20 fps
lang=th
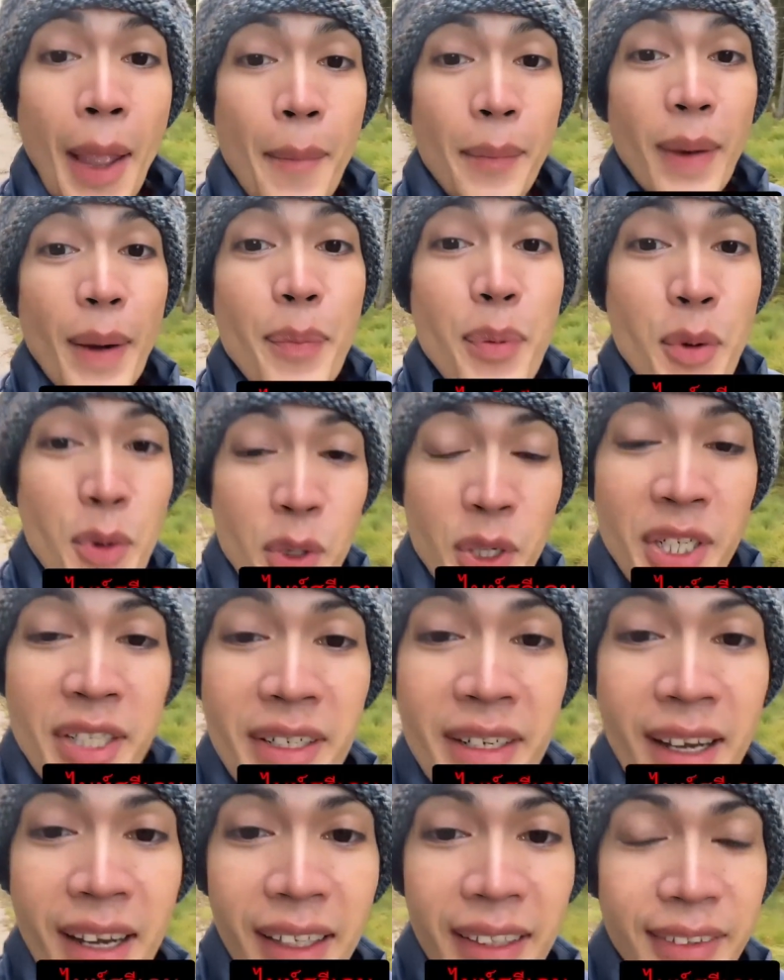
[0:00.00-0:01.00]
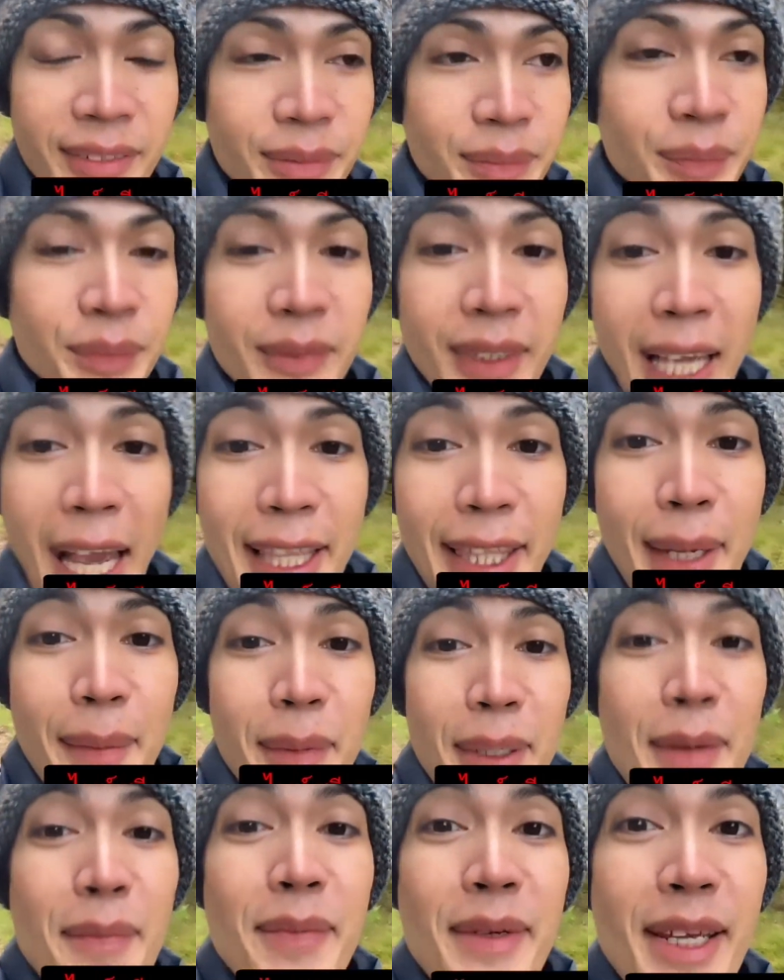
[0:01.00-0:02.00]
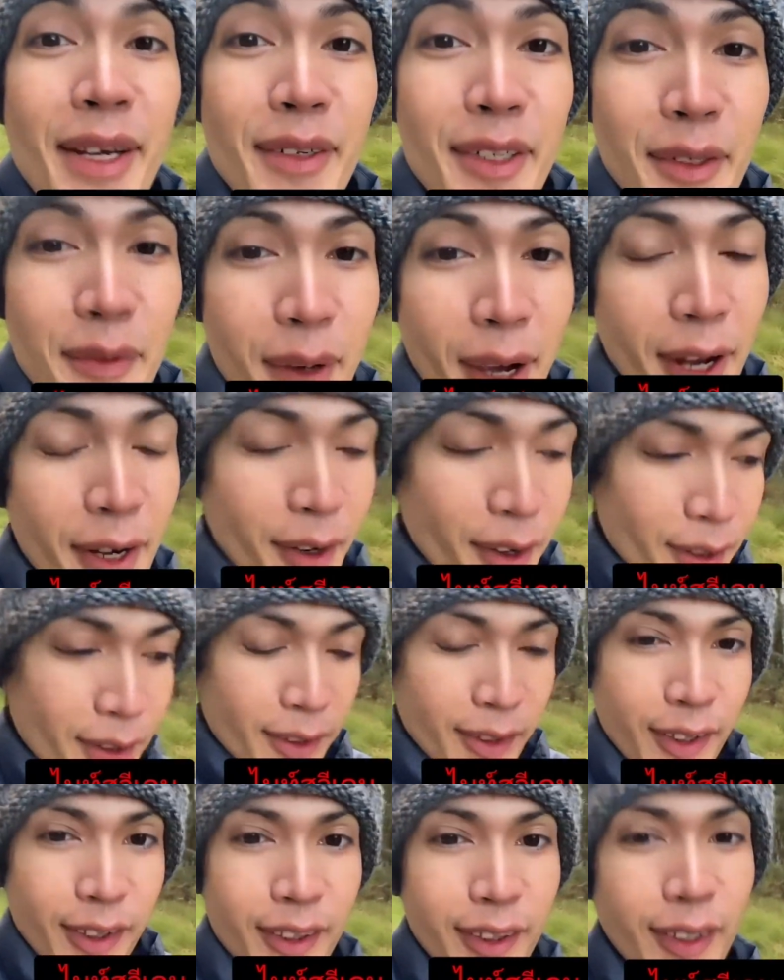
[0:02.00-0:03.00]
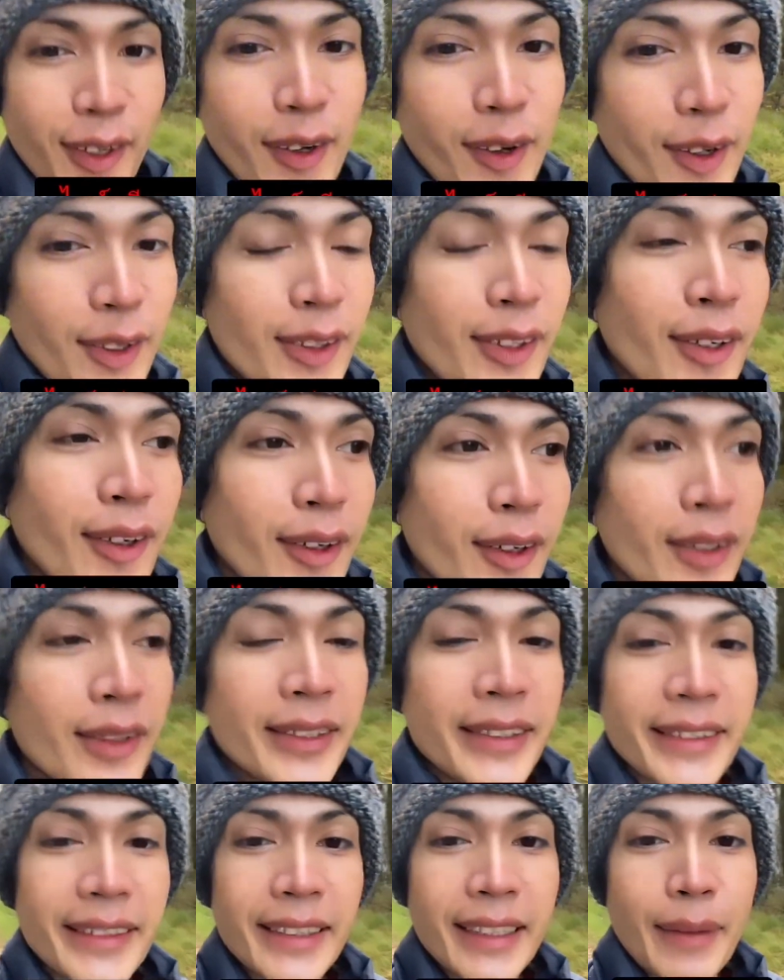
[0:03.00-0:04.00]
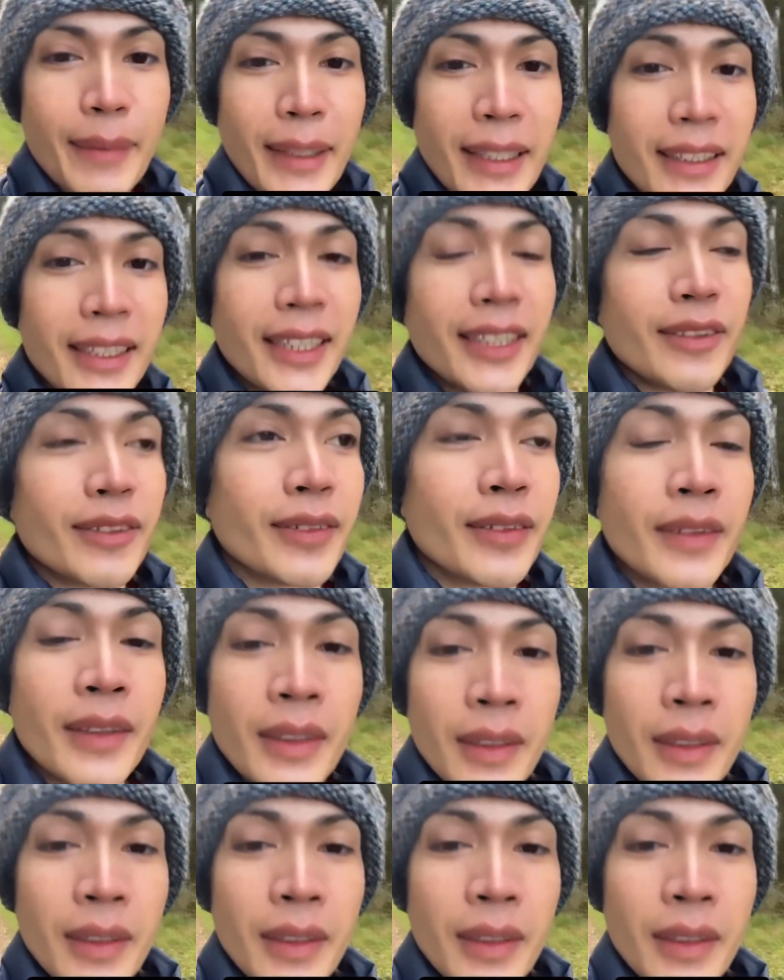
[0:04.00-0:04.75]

มาพูดเรื่องการทำคลิปเรียวดีกว่าเนาะ ต่อต่อกำลังเดินอยู่